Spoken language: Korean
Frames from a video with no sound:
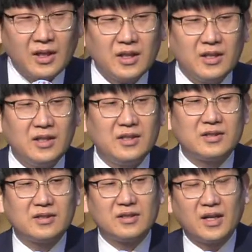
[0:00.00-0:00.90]
이
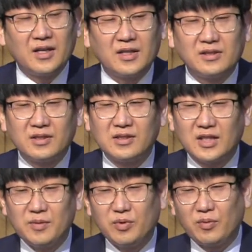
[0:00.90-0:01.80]
스가랴스를
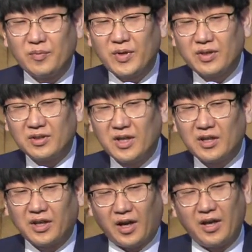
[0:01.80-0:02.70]
살펴보면
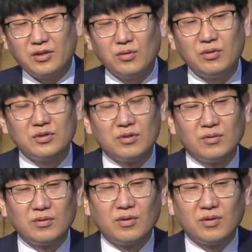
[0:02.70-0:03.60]

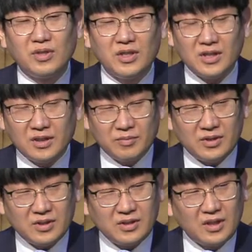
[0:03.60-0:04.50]
계속적으로
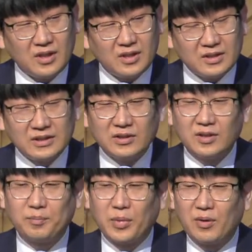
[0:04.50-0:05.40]
이름을
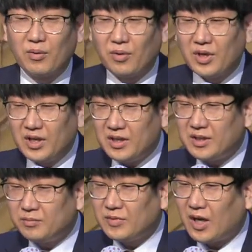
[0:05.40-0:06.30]
언급하고
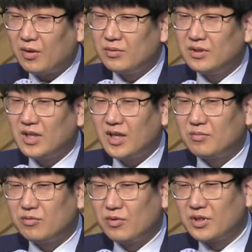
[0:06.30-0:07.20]
이름 가운데에
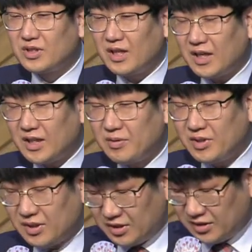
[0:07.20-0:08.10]
무엇이 하나님의
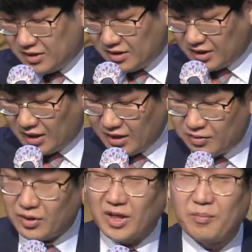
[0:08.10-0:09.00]
뜻인지
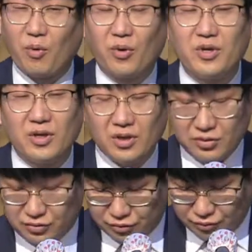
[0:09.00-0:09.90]
그렇게
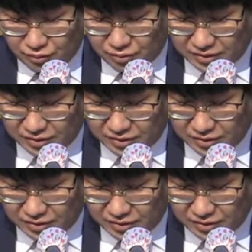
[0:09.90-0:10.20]
보여주고